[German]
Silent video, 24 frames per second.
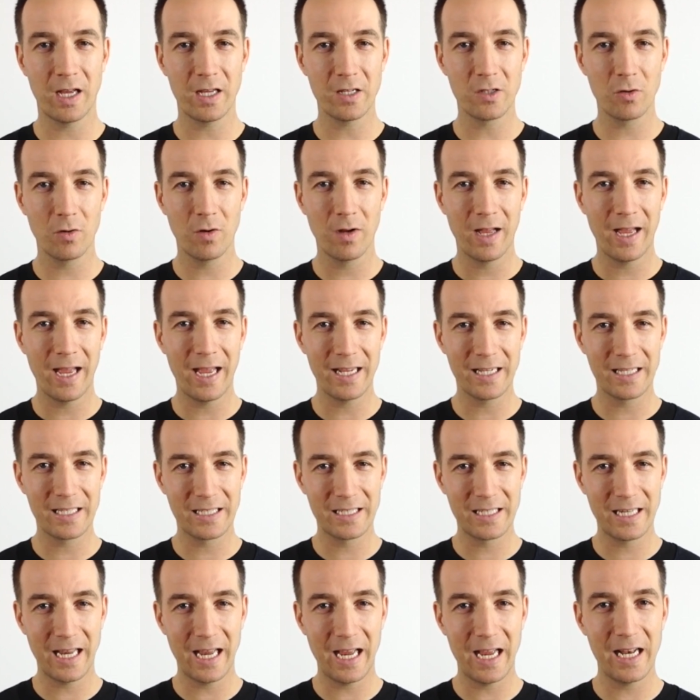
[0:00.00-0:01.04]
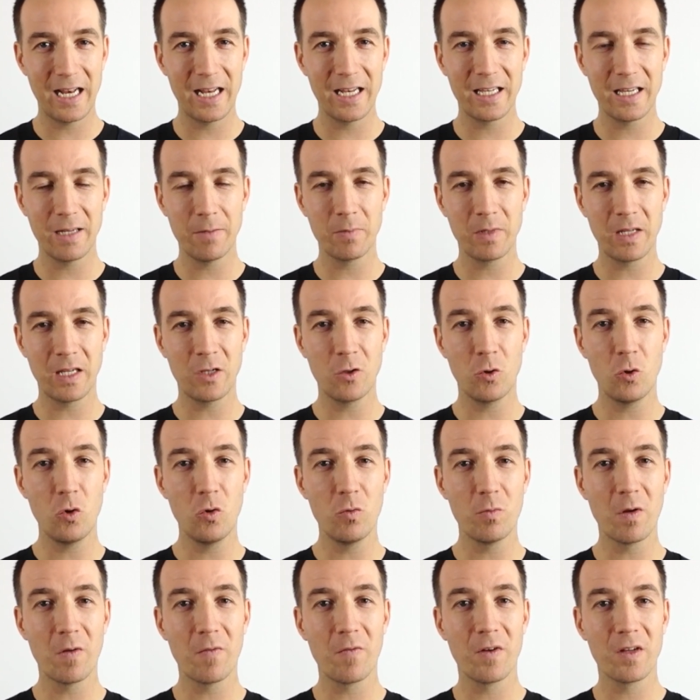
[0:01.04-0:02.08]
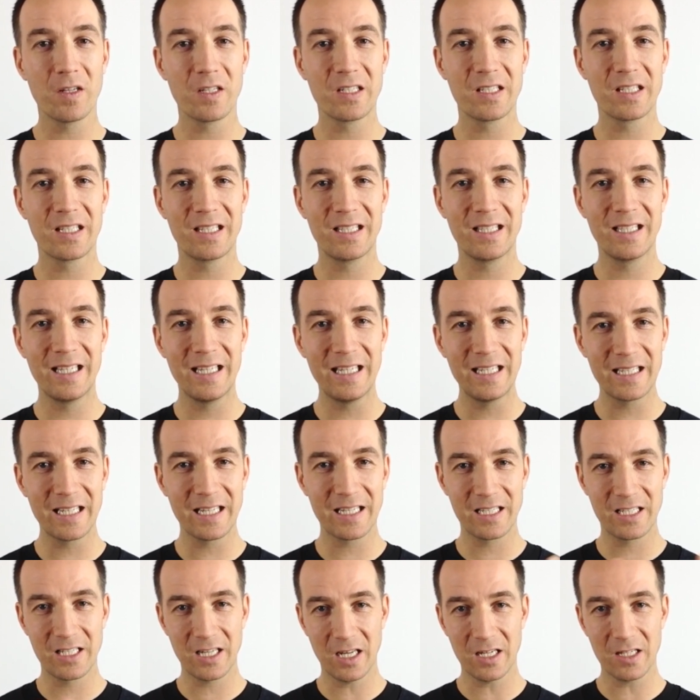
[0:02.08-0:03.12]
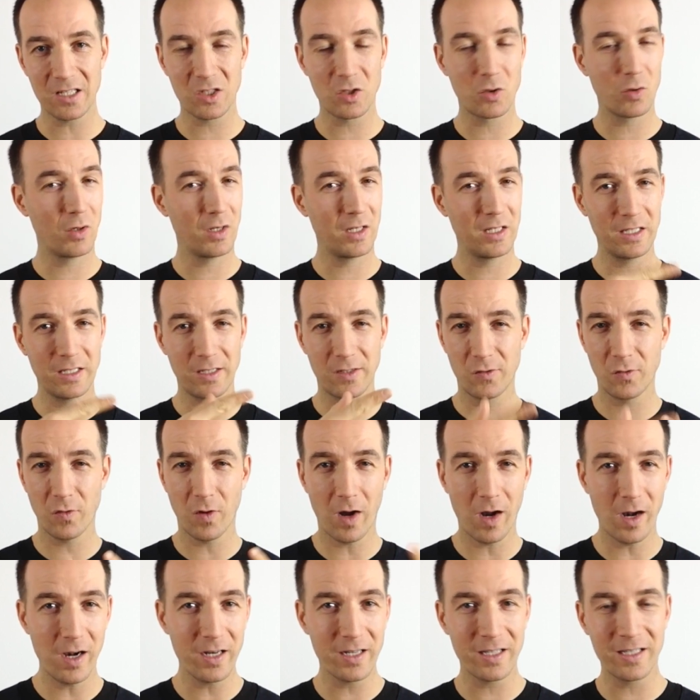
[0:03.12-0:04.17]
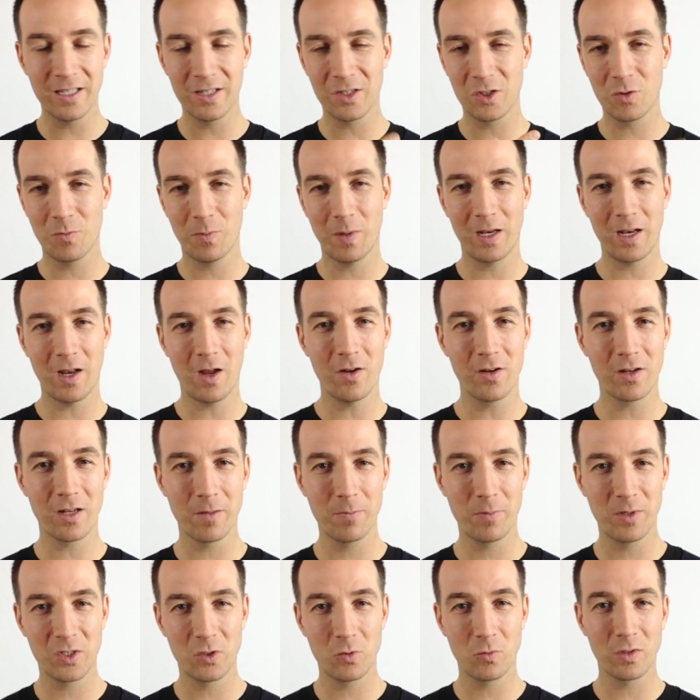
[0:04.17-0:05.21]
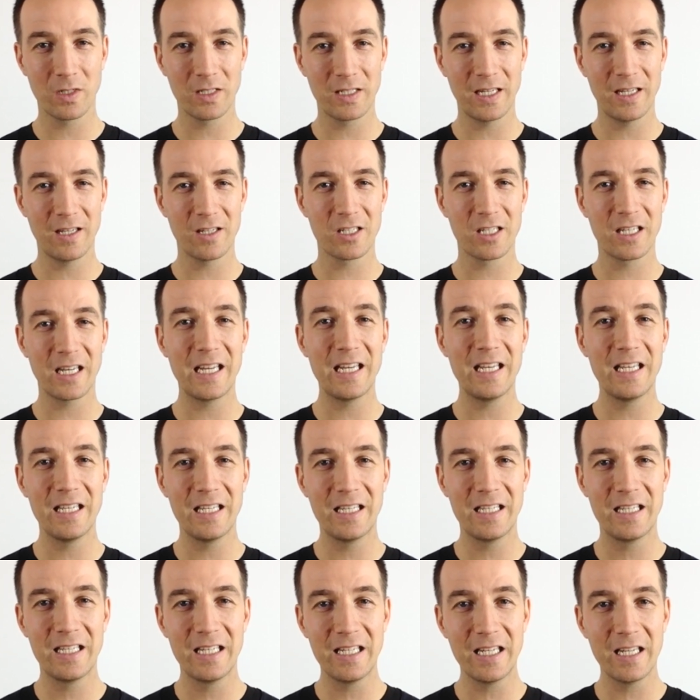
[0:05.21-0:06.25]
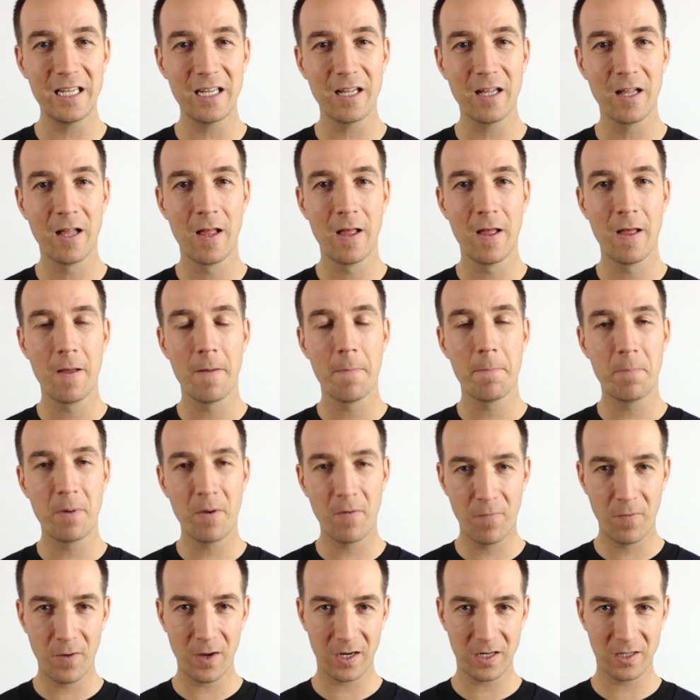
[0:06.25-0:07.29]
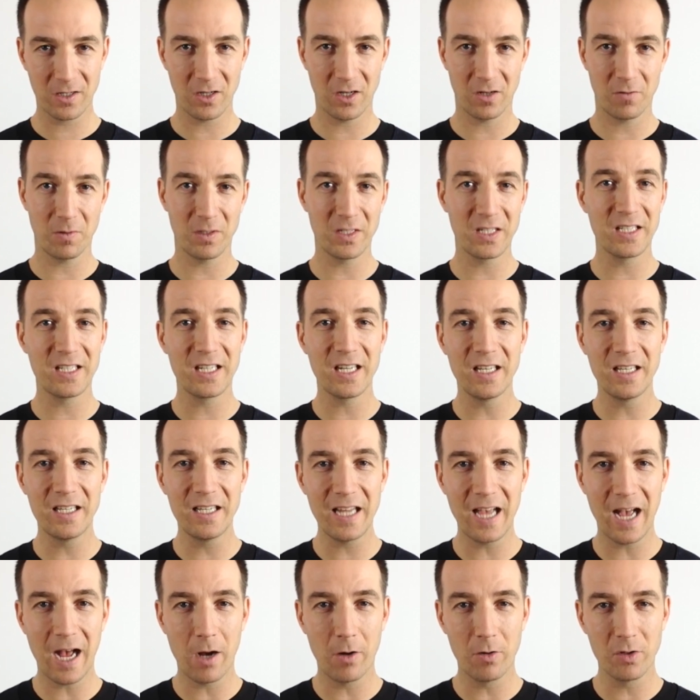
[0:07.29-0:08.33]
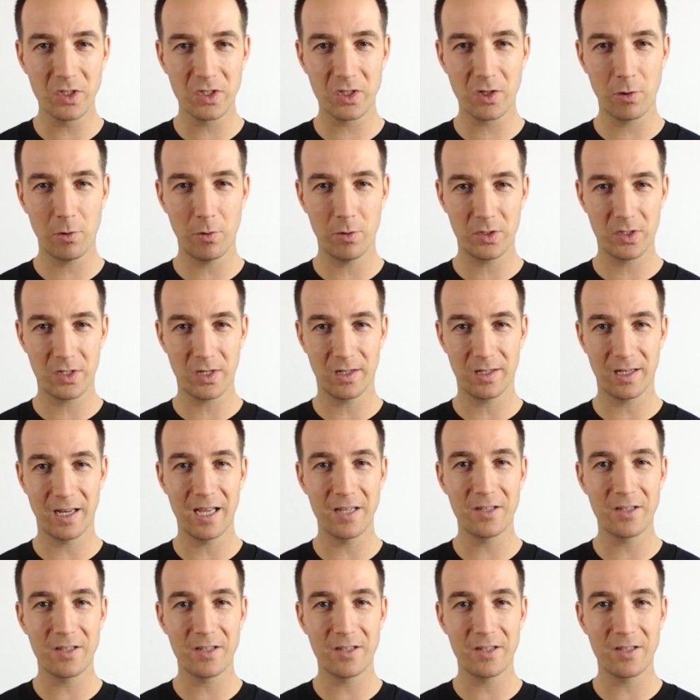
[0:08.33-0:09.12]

Also erzähle dem Gegenüber, was dieser Satz oder dieses Verhalten, das du bei der anderen Person gesehen hast, in dir bewirkt hat, was es in dir ausgelöst hat.